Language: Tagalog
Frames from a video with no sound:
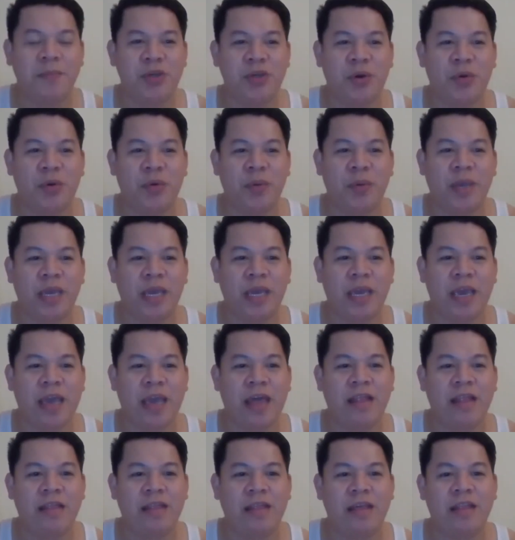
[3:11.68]
Joey
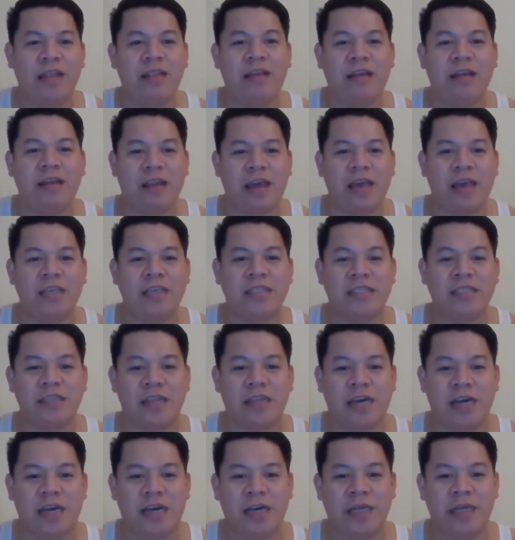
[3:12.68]
and then the rest
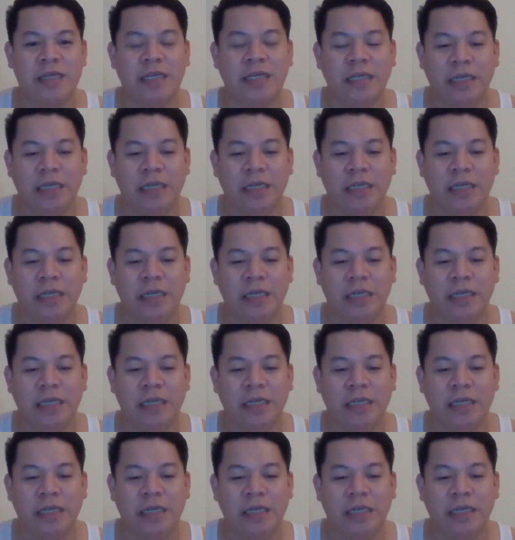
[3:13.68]
na